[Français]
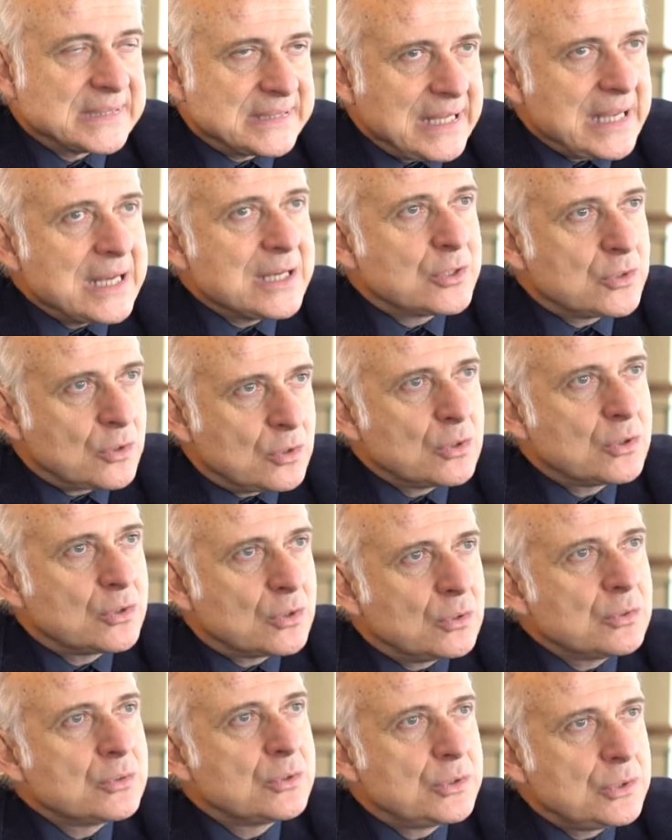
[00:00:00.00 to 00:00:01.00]
telle qu'on
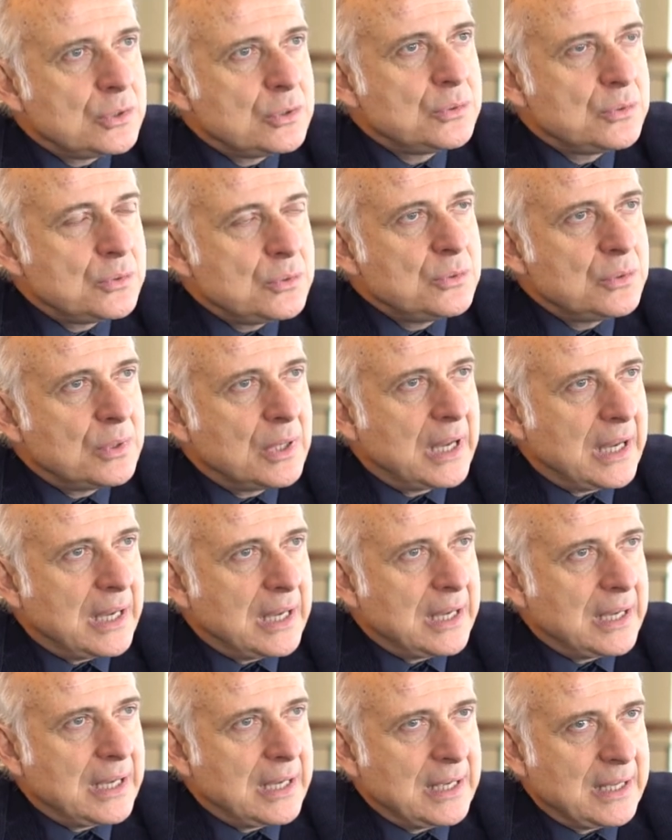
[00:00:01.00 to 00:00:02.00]
continue
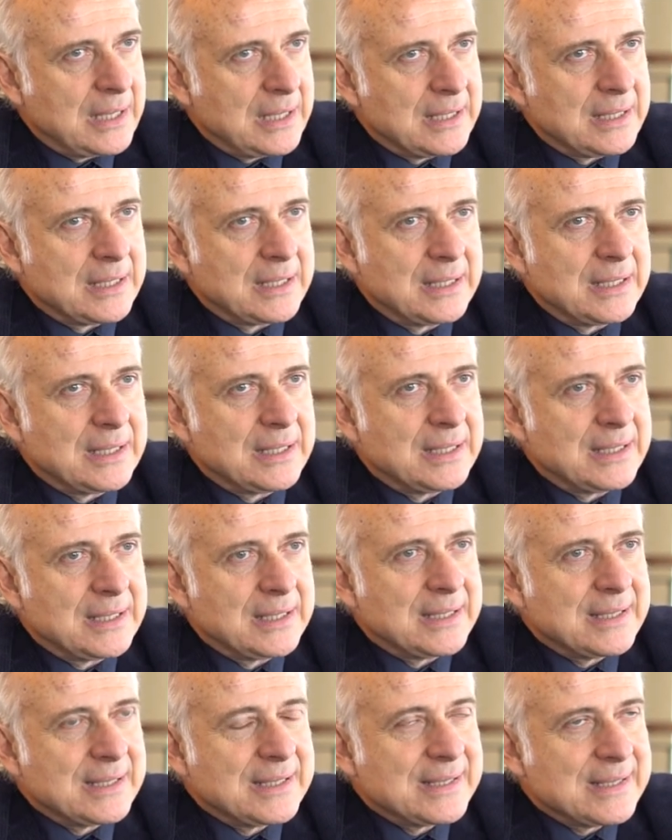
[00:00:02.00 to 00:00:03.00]
à, euh,
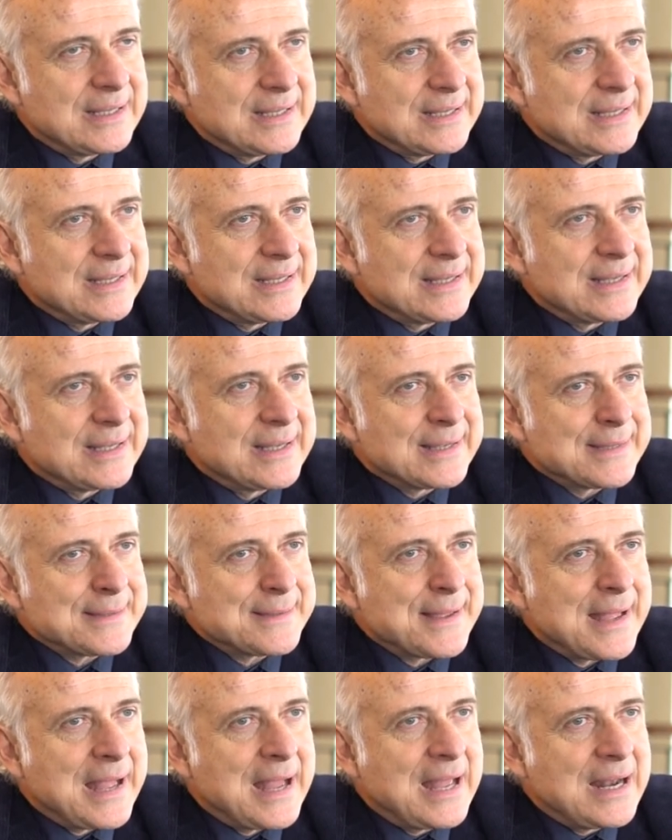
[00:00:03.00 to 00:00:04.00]
euh,
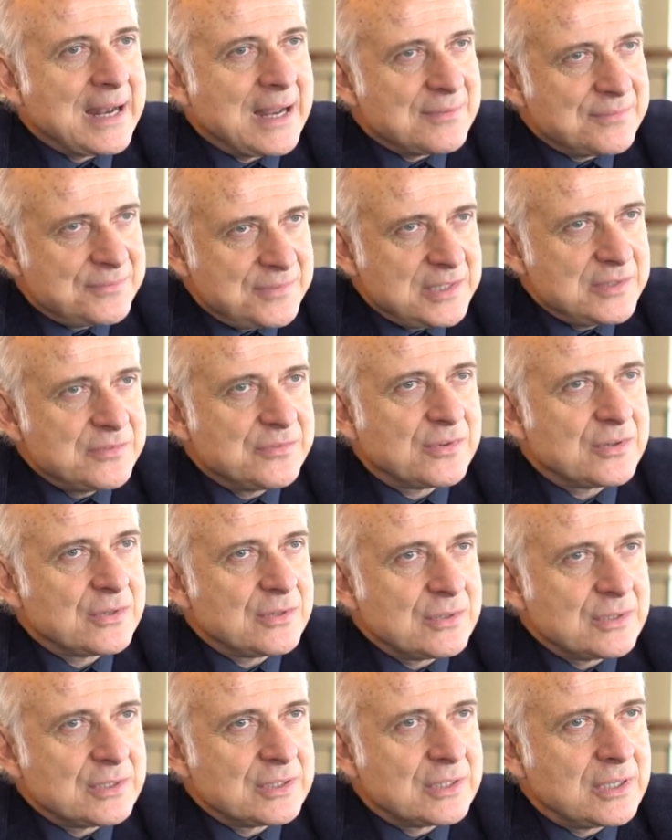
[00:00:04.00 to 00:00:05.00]
à, la
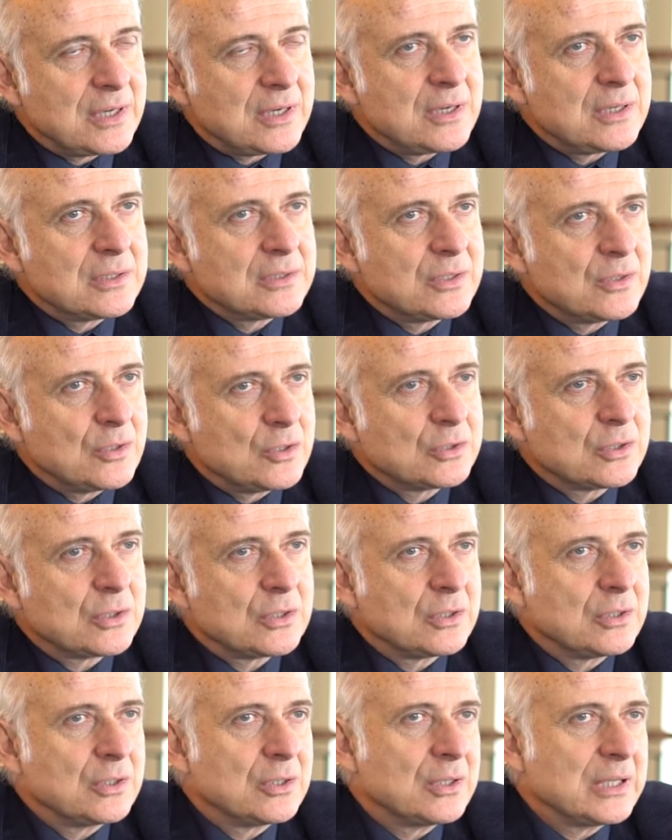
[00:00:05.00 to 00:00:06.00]
vivre dans
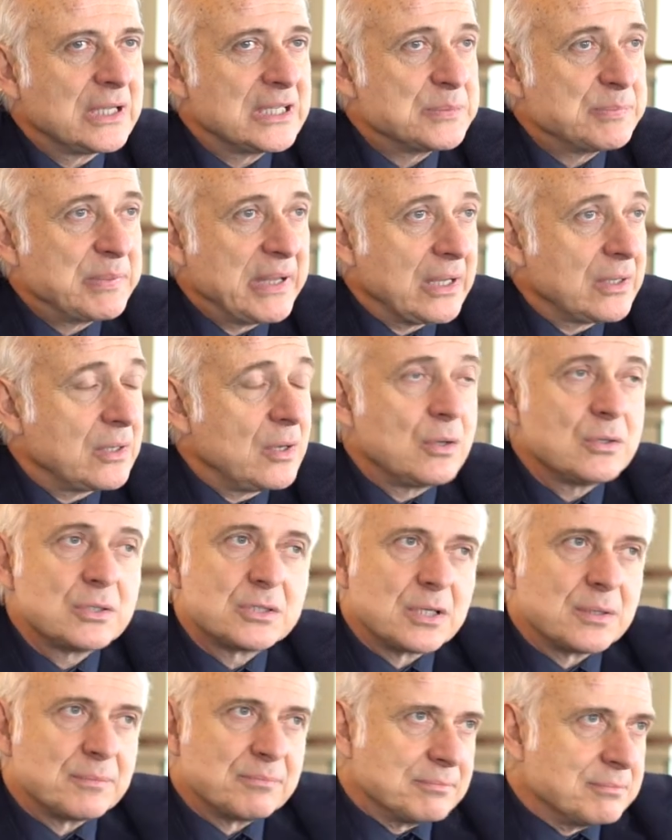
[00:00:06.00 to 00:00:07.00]
notre
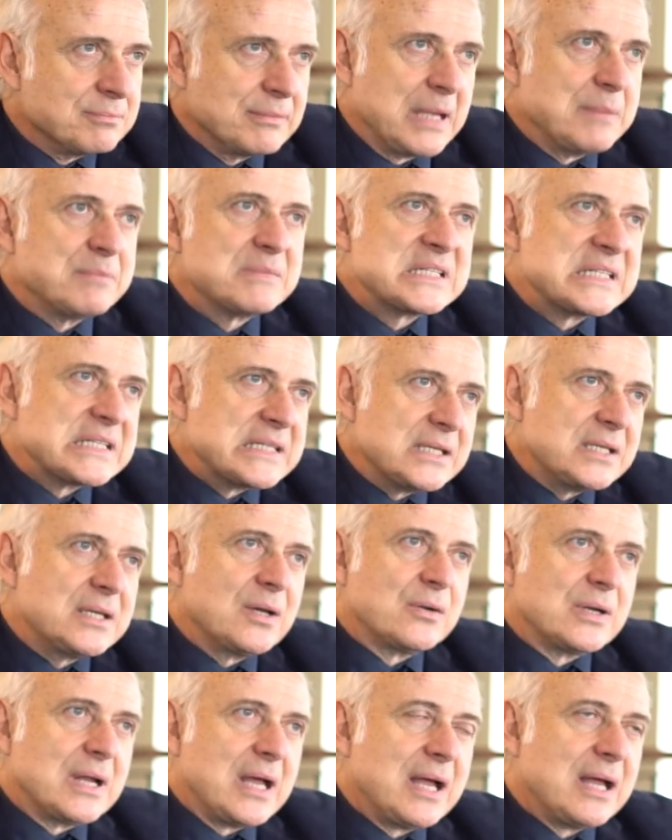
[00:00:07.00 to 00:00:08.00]
expérience, même
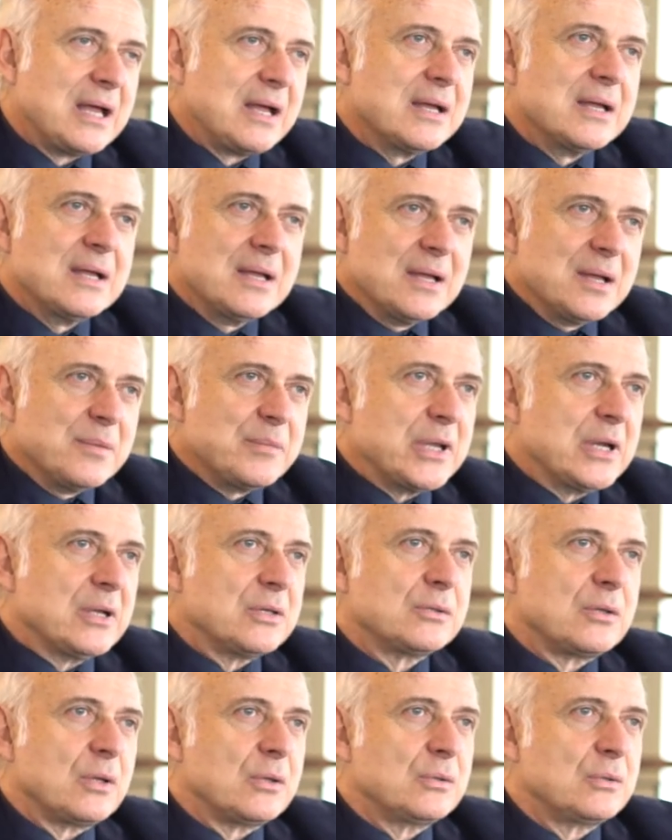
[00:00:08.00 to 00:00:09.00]
si on a
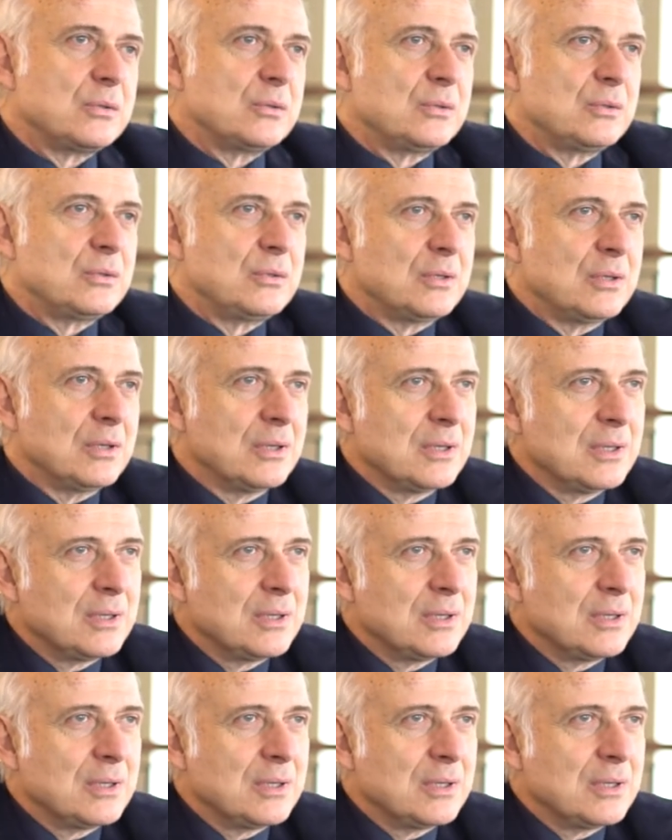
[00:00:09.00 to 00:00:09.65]
bien entendu